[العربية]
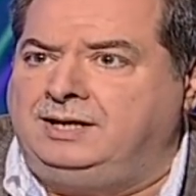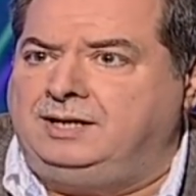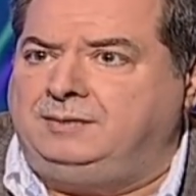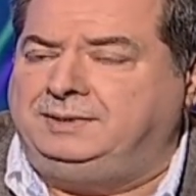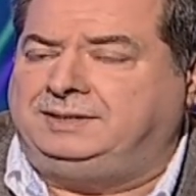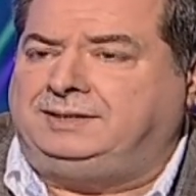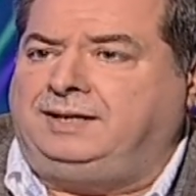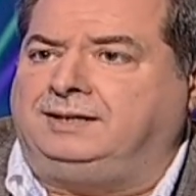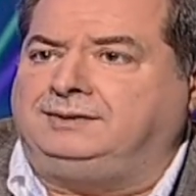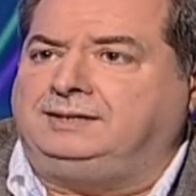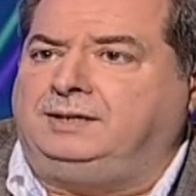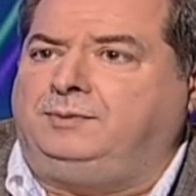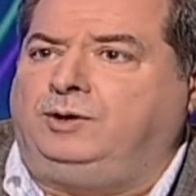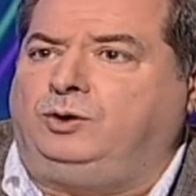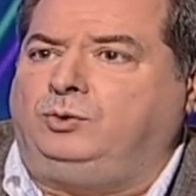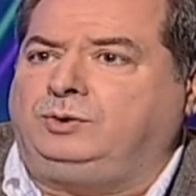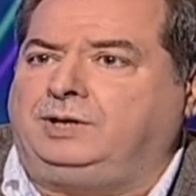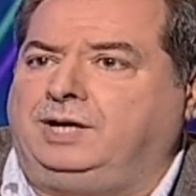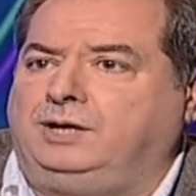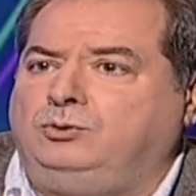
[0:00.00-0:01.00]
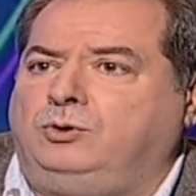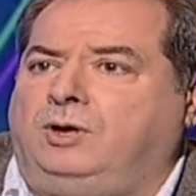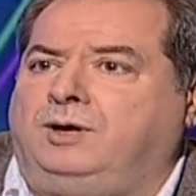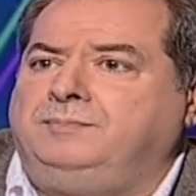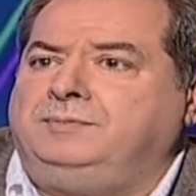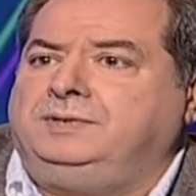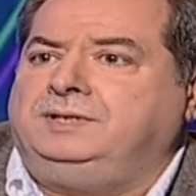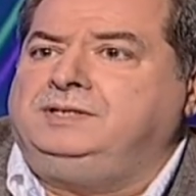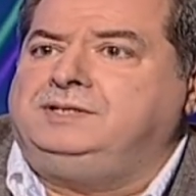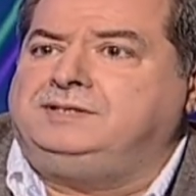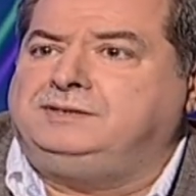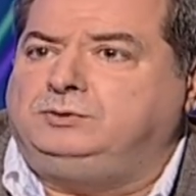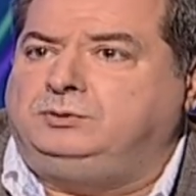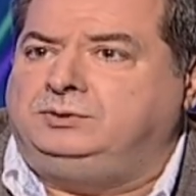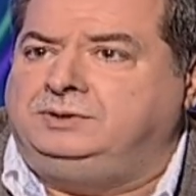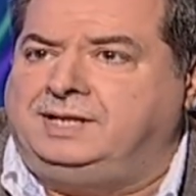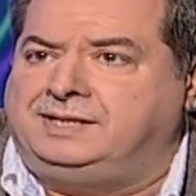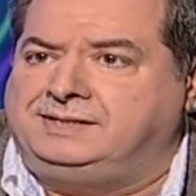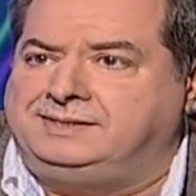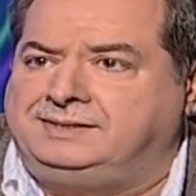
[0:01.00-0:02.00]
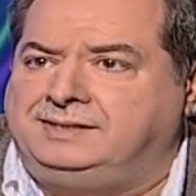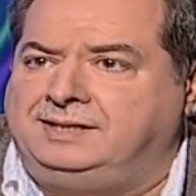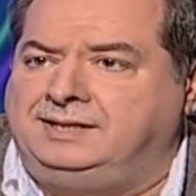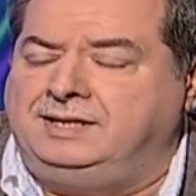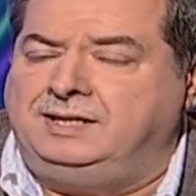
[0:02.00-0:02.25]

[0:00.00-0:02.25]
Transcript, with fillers: بيتعاطى معهم كأنه عم بنزوا النز